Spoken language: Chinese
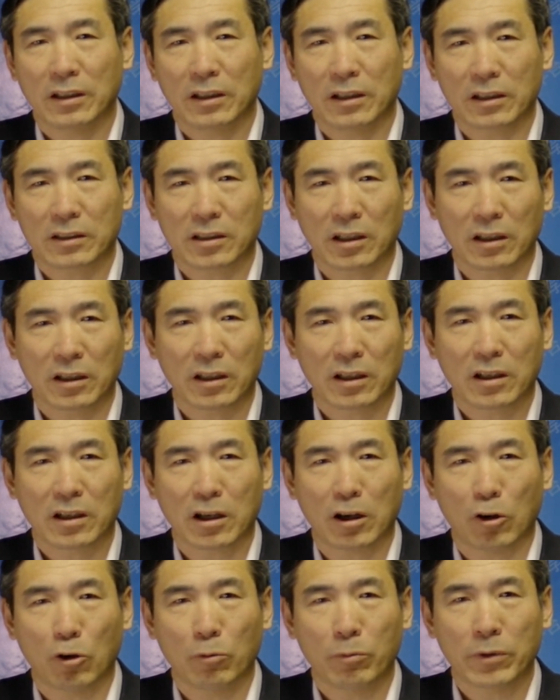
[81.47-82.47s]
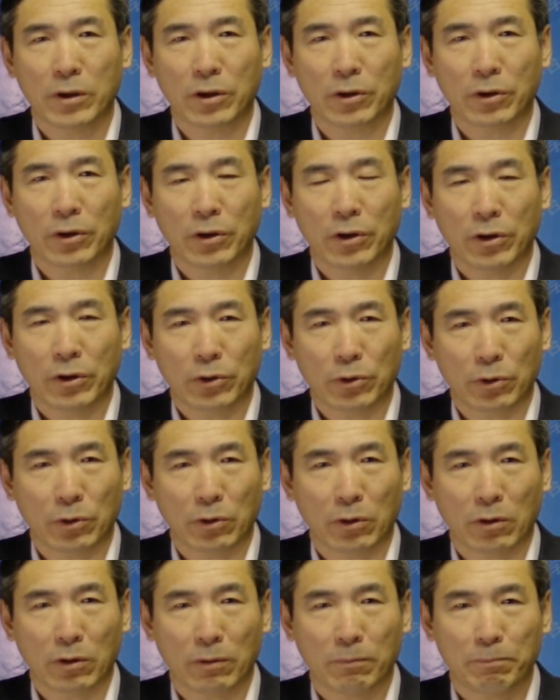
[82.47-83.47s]
呃成了告密
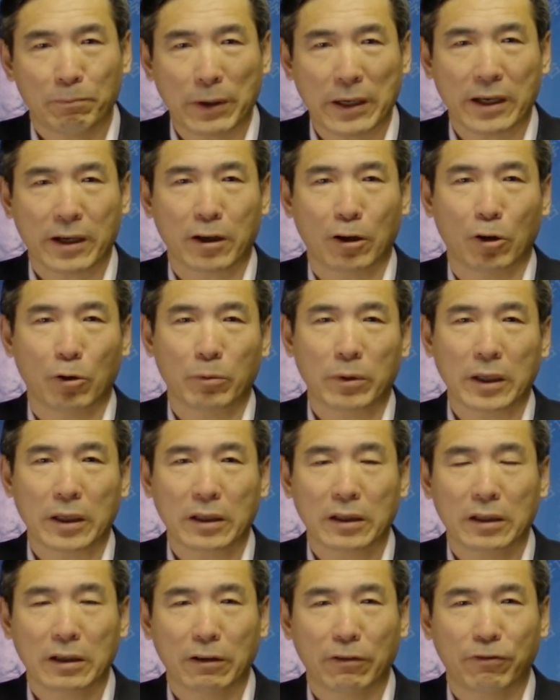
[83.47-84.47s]
与被告密、